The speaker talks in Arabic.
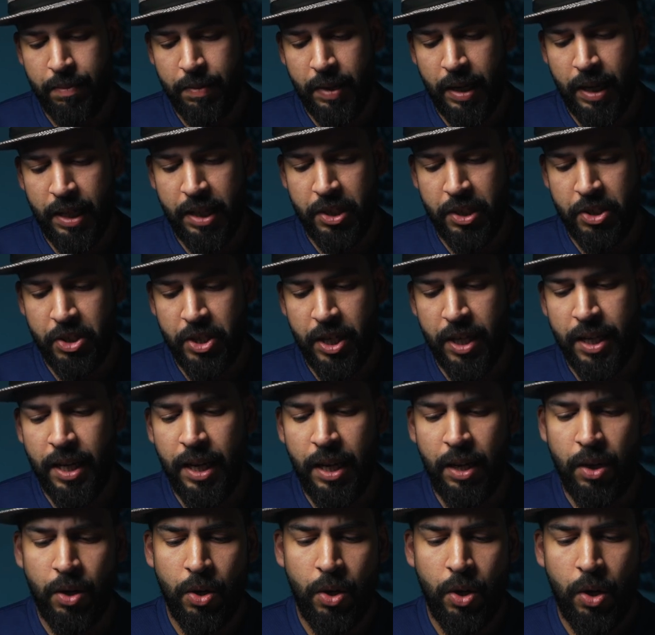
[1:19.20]
بهذا
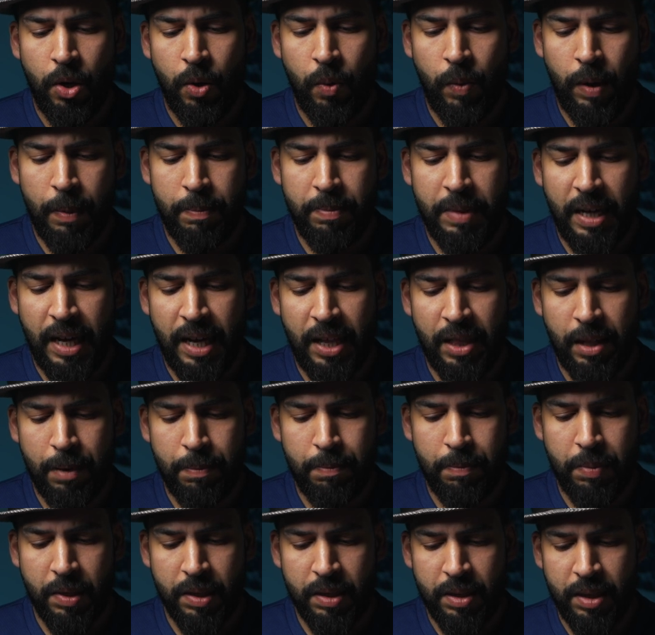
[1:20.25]
الشكل وابدأ
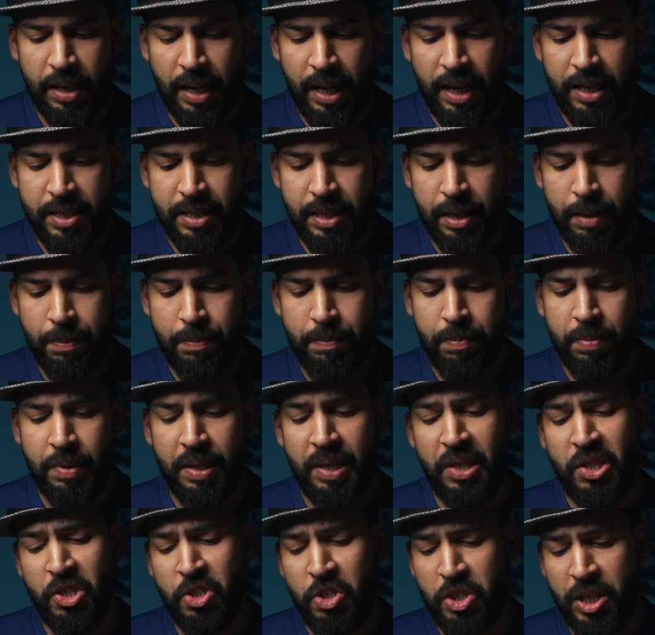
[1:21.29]
اضبط حسب
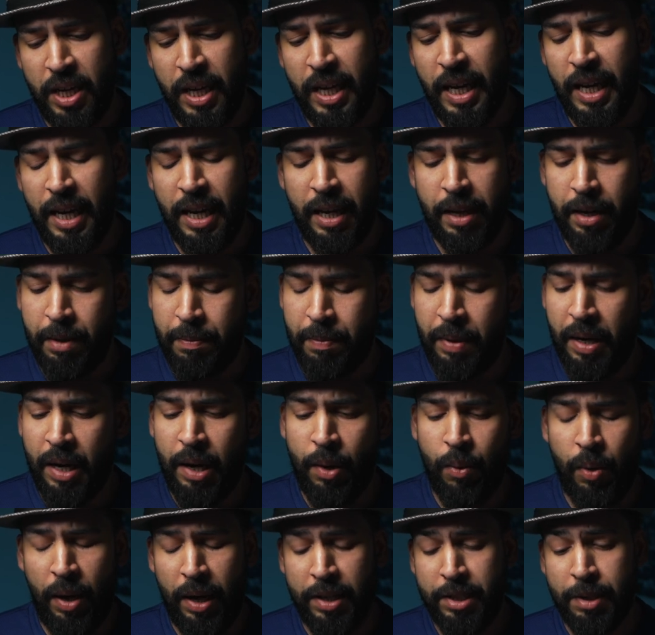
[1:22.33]
الشيء اللي انا ابغاه
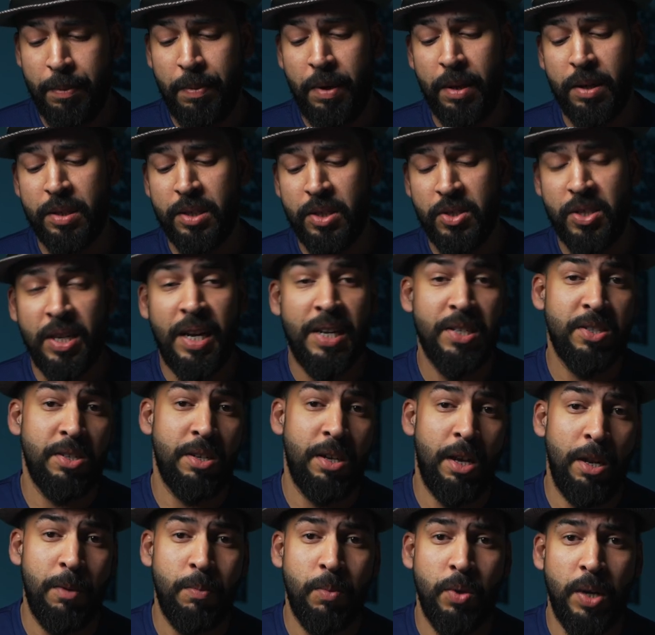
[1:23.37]
وحسب الاختصاص
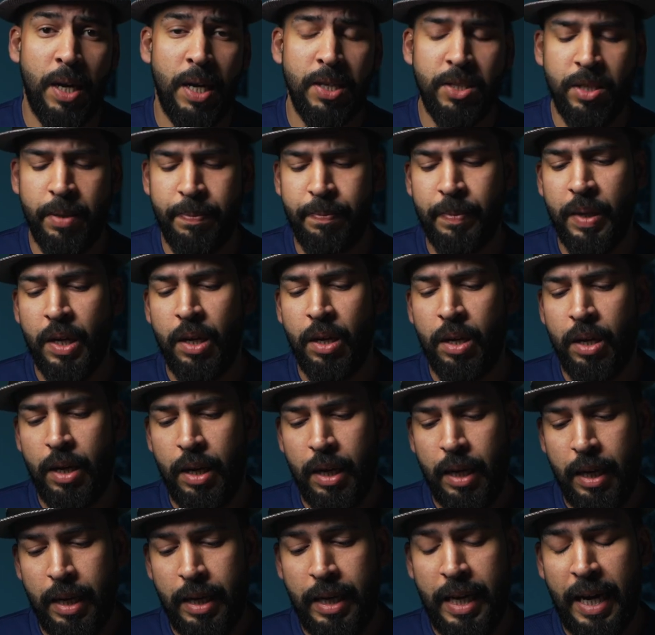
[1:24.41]
المناسب
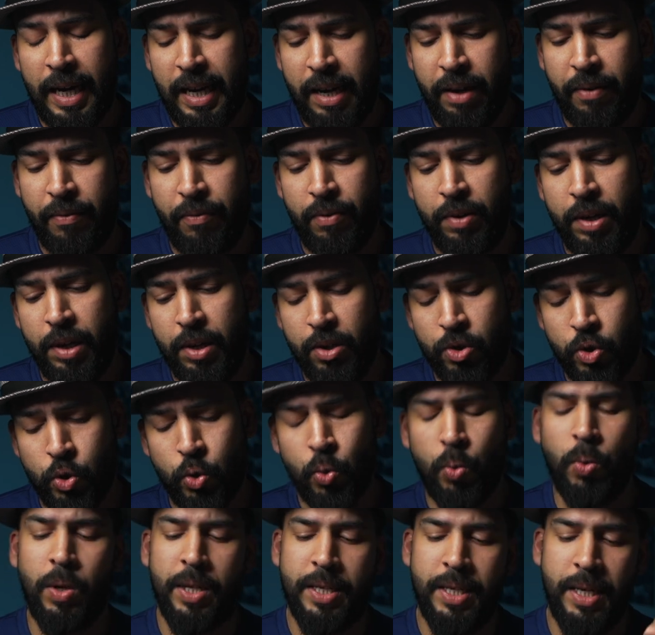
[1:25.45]
لك في
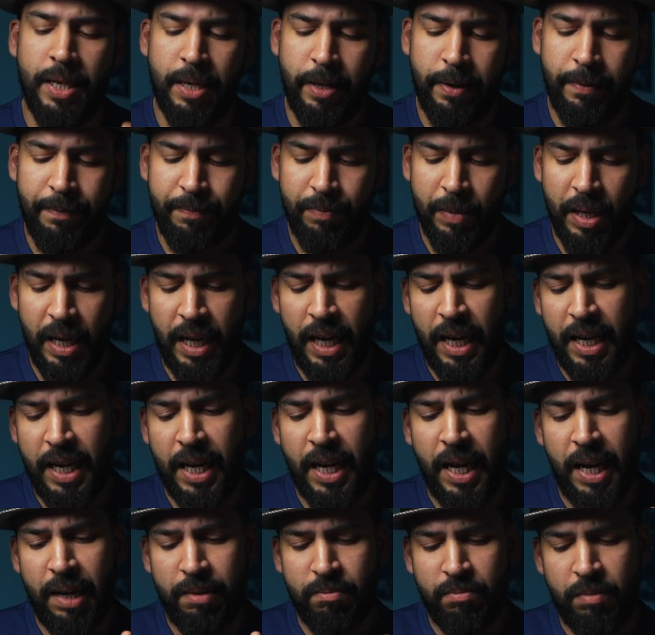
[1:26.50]
صورتك الان
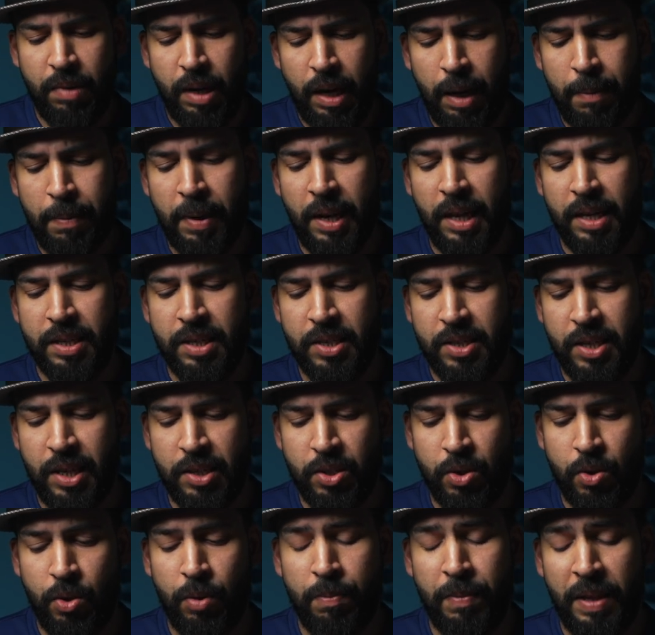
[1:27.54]
انا ابغى
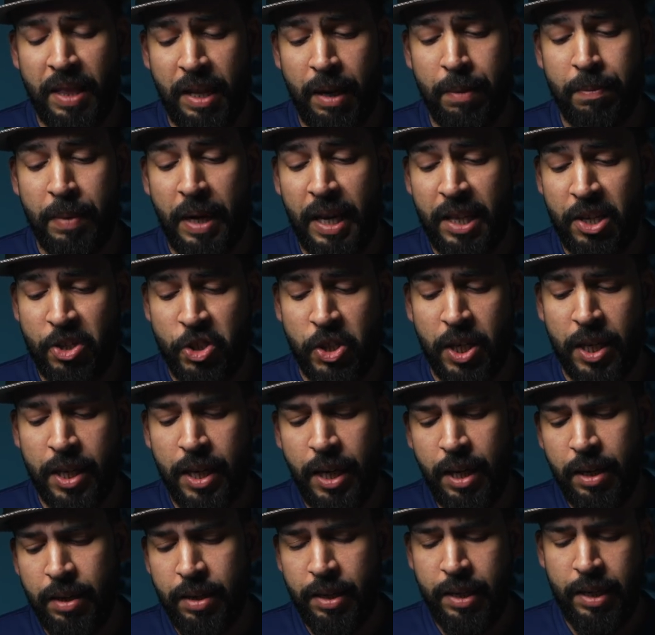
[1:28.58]
الاختصاص يكون مثلا بهذا
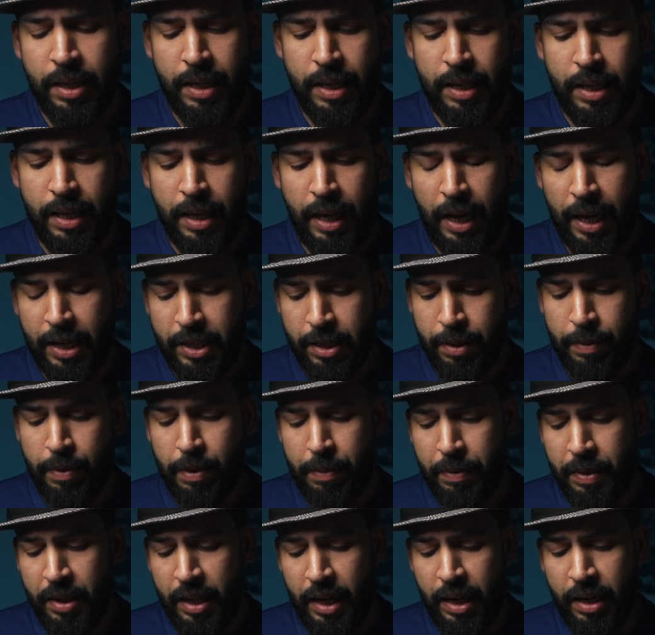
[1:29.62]
الشكل على سبيل
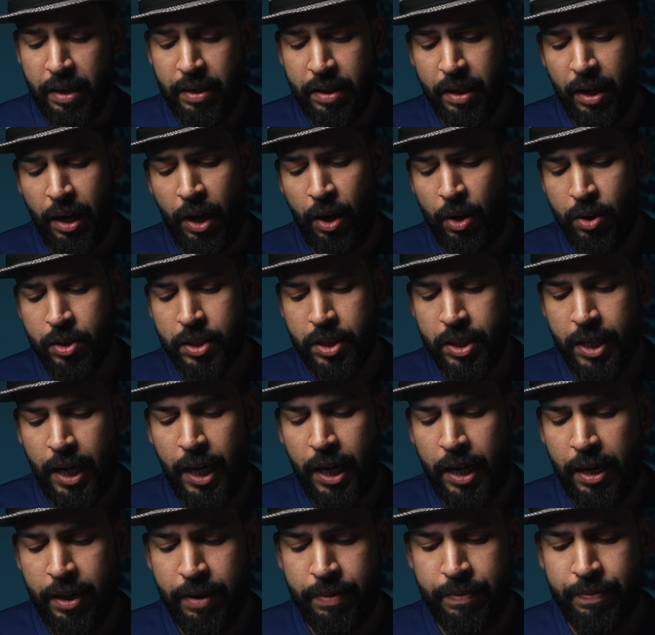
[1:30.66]
المثال راح احط
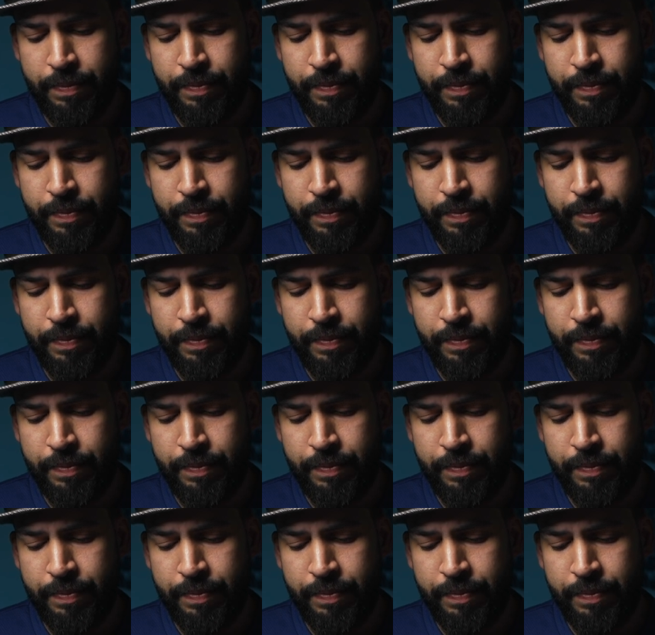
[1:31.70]
صح